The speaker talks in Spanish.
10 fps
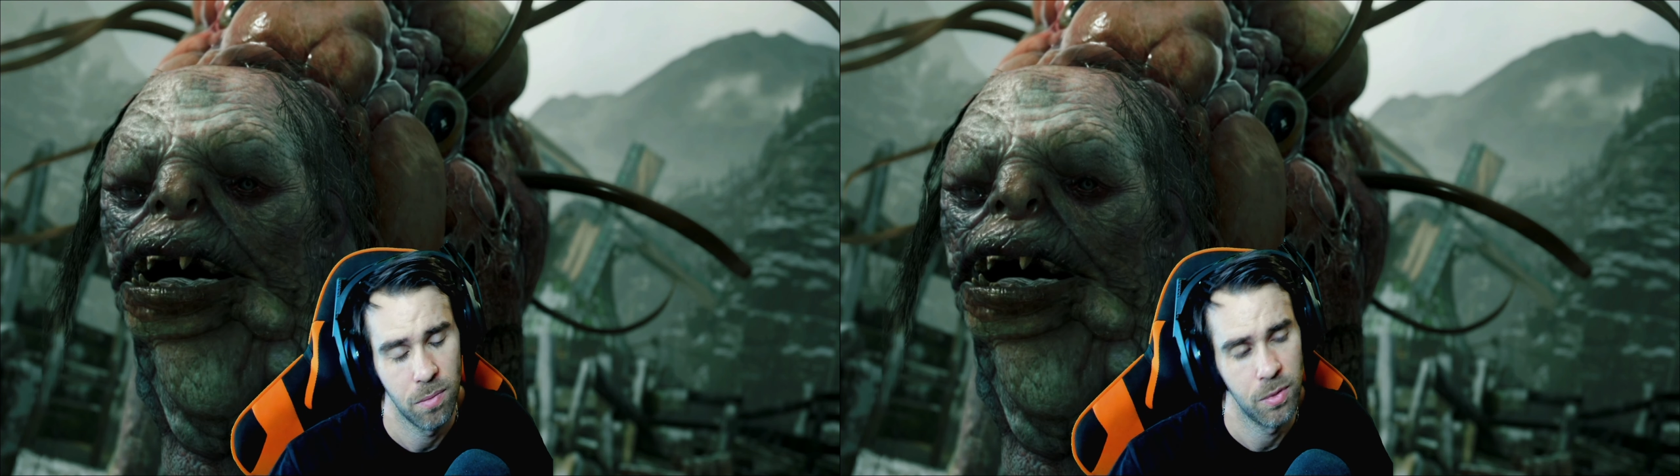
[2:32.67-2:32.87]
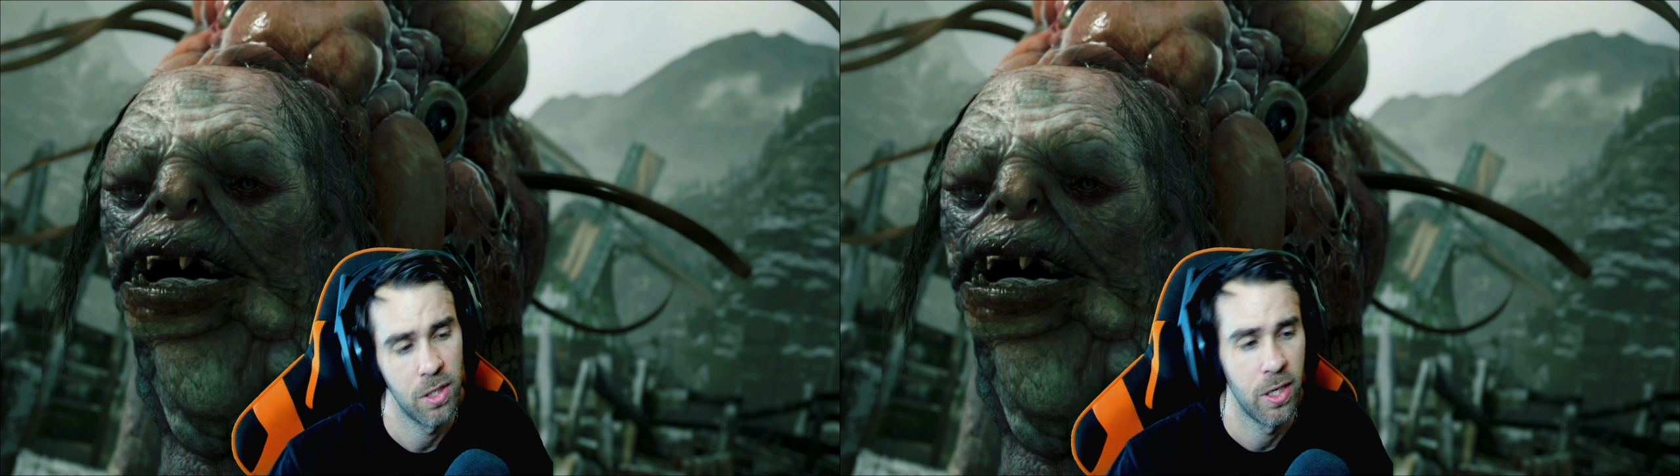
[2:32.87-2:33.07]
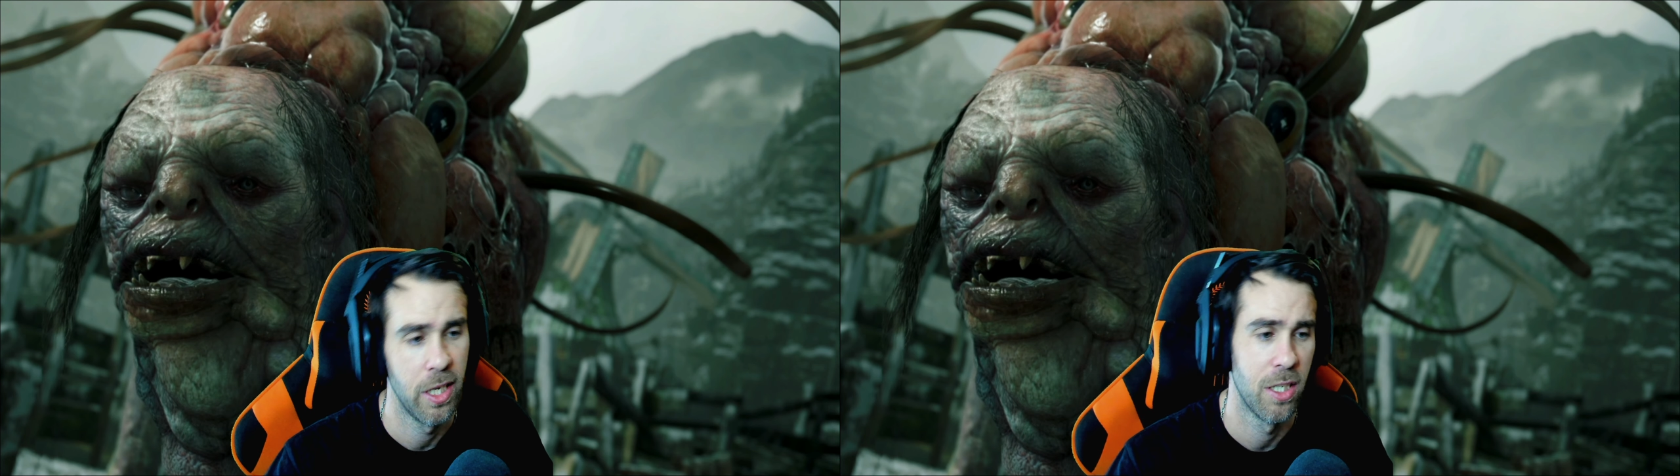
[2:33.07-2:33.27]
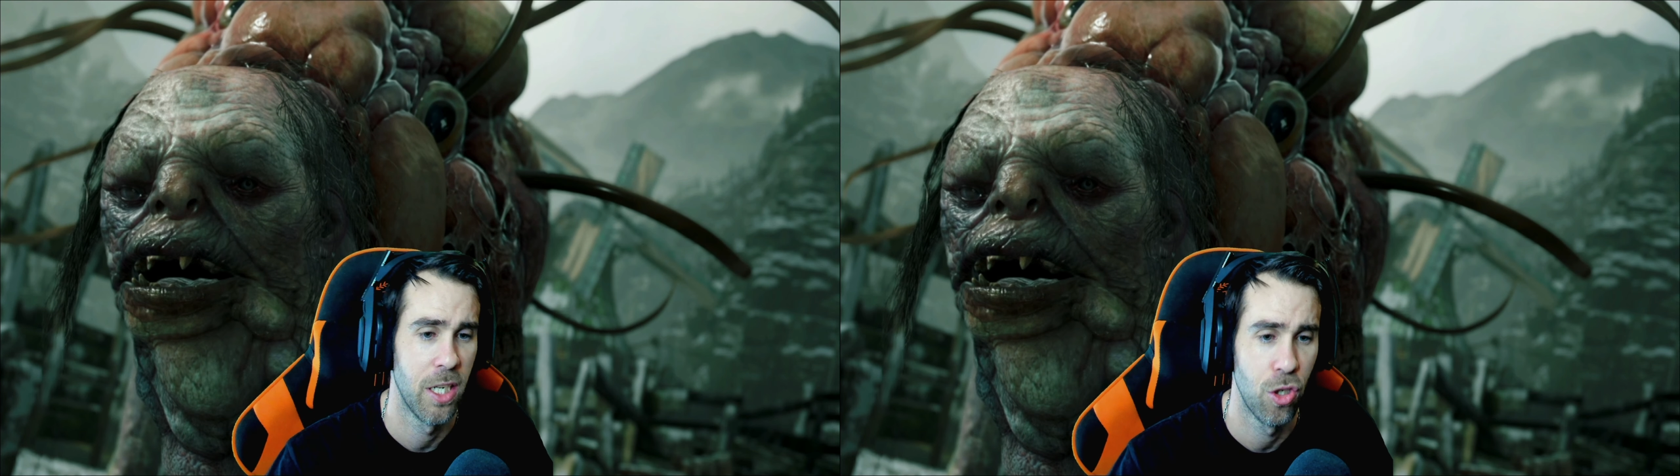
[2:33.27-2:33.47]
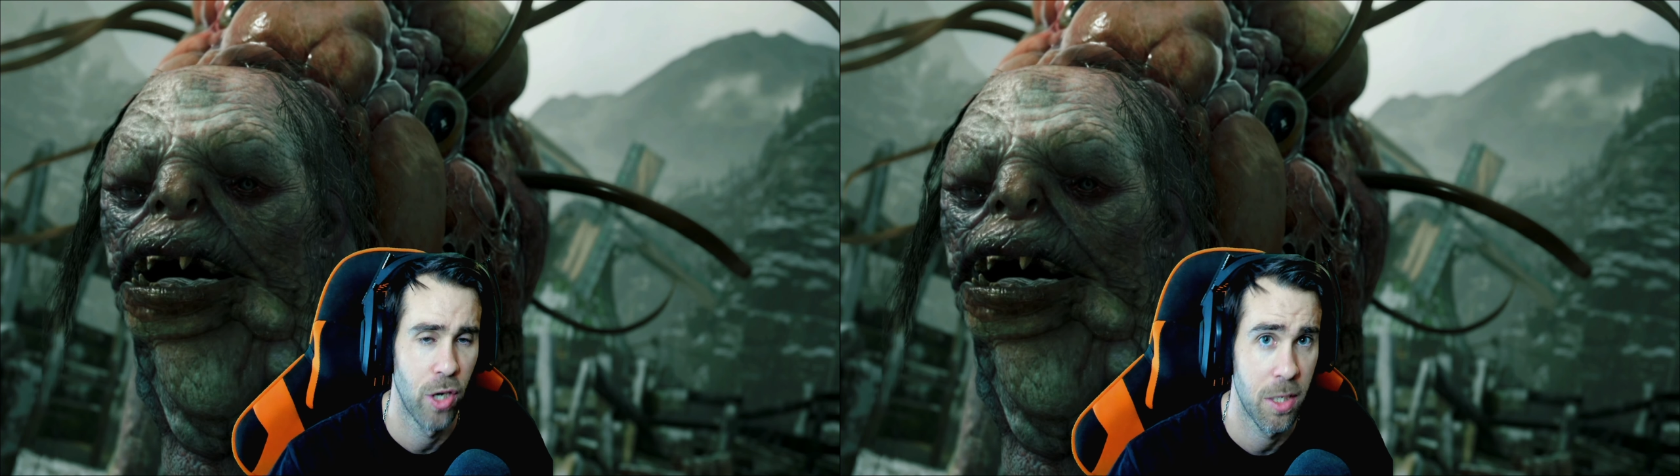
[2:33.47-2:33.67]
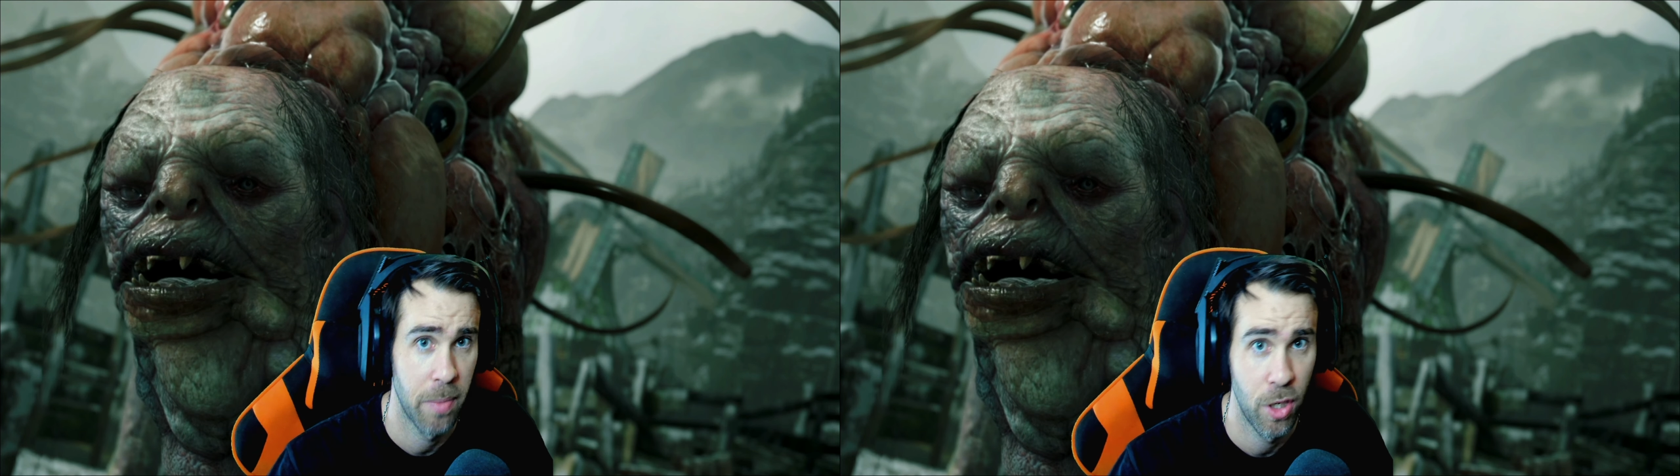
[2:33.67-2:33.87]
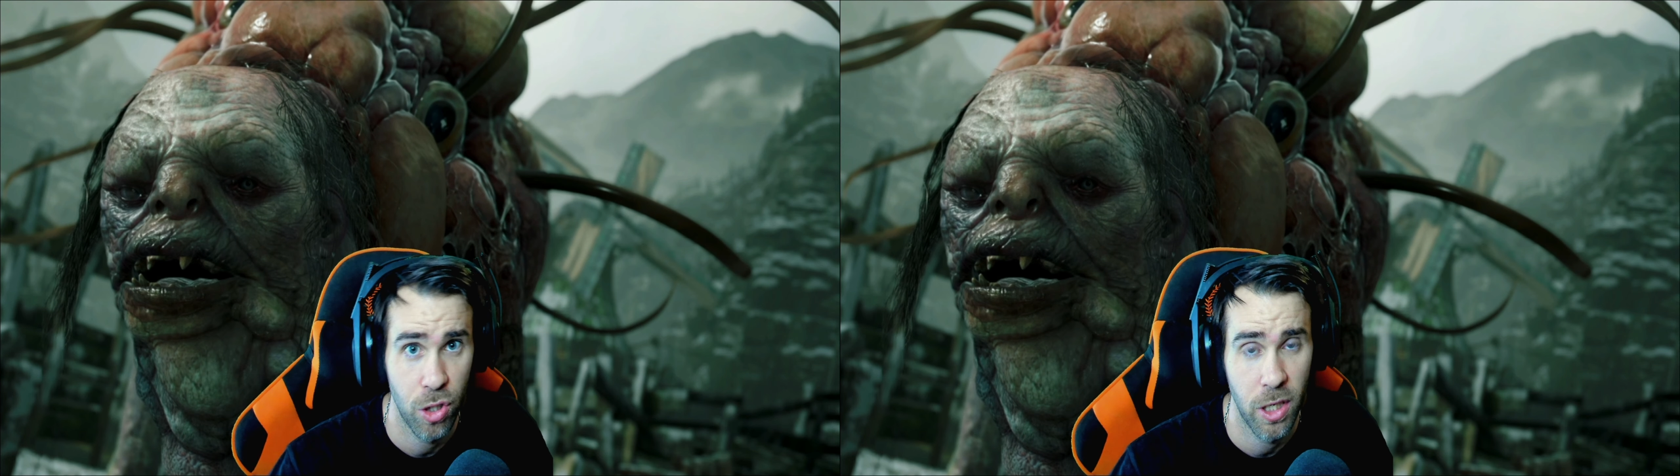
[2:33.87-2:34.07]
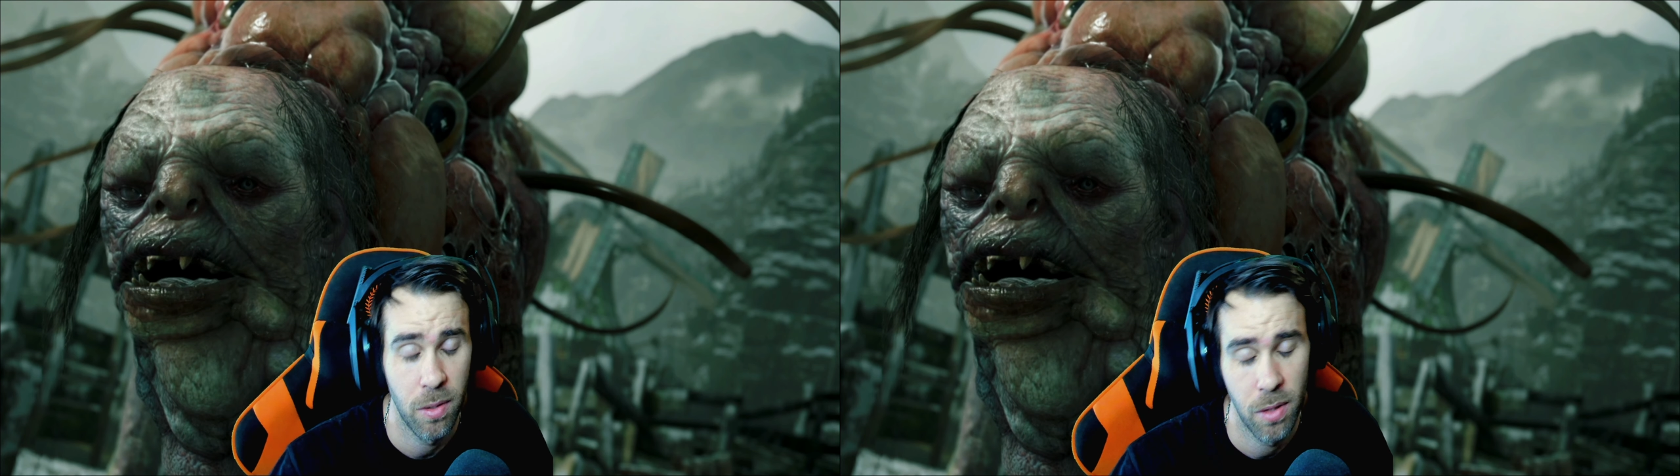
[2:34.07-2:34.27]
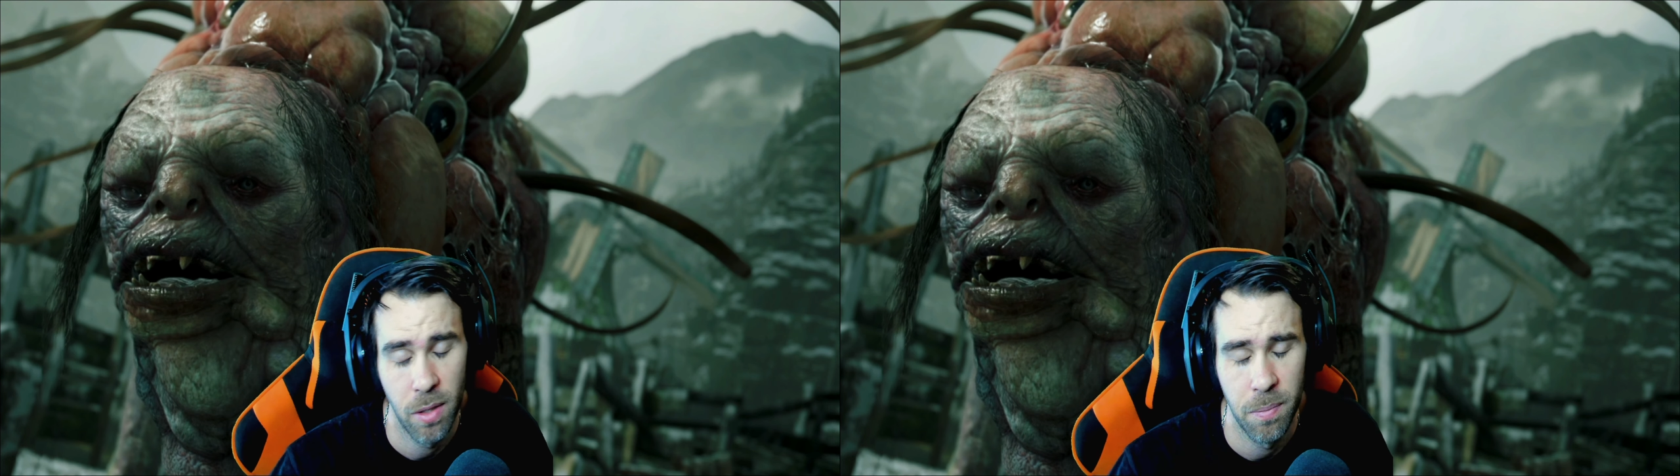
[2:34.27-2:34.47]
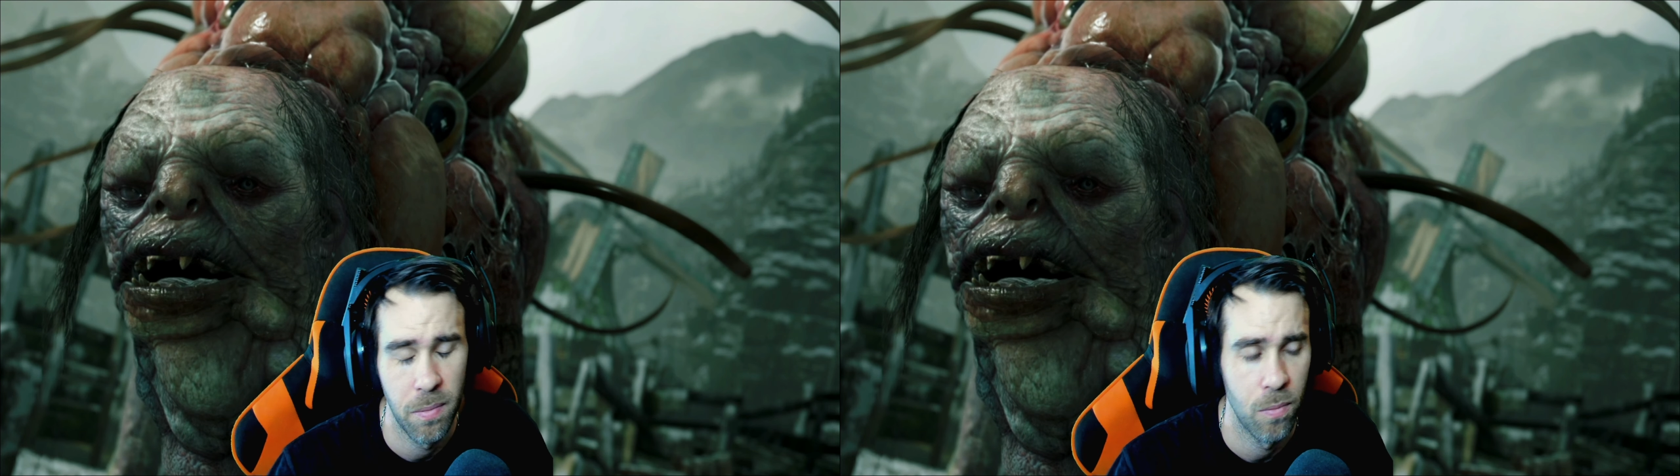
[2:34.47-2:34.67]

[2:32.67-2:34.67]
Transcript: Serían seis horas menos en,